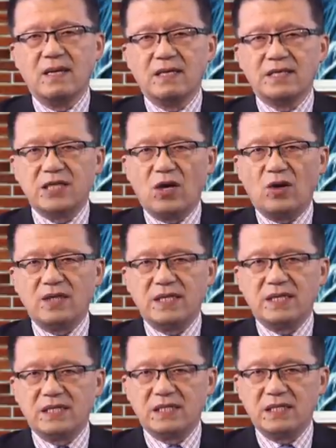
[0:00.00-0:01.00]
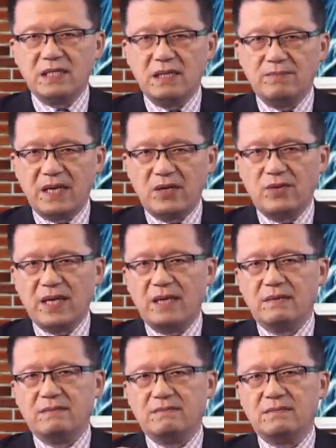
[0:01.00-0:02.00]
交易呢是以美
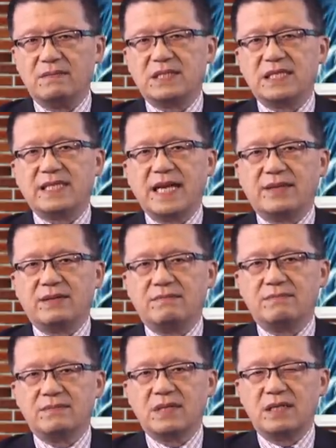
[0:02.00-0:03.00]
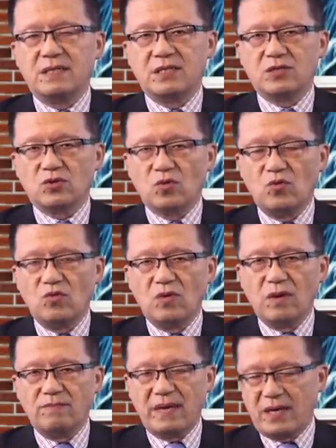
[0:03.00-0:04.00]
元计价的，而且是通
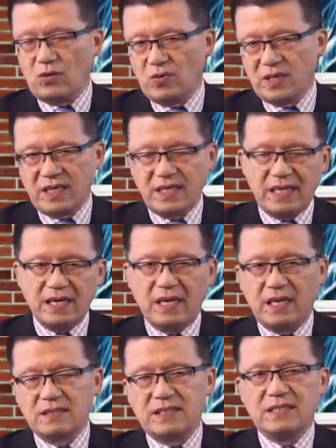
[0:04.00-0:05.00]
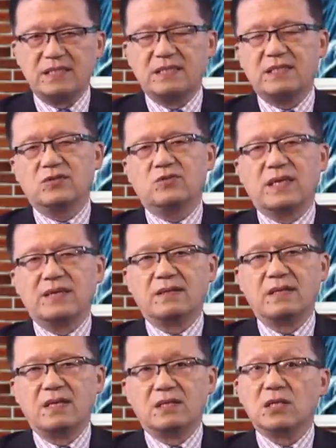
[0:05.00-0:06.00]
过美国这个银行进行清算，
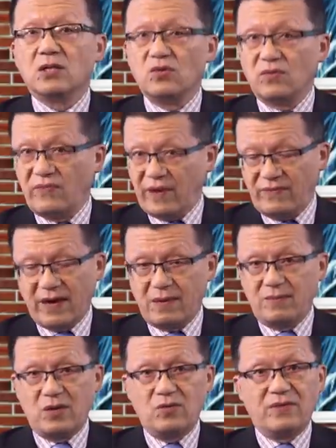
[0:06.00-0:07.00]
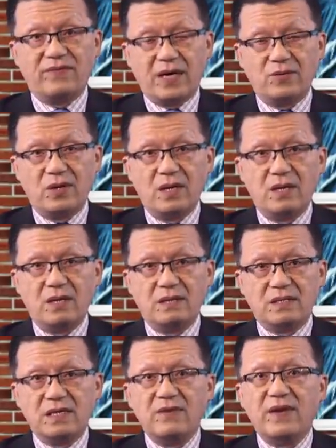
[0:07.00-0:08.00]
这就是违反了美国的法律，
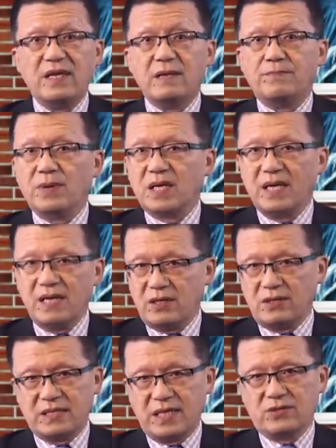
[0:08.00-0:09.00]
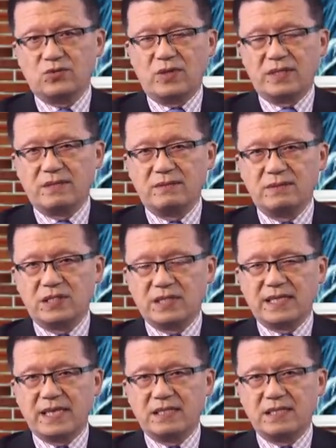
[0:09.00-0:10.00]
因为你不可以这样做的。制
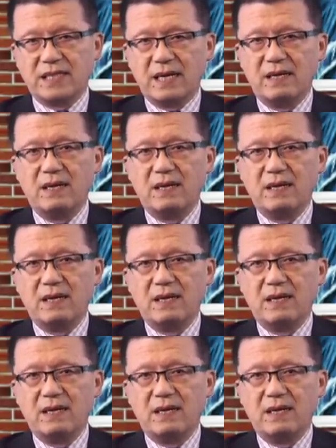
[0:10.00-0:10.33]
裁之下。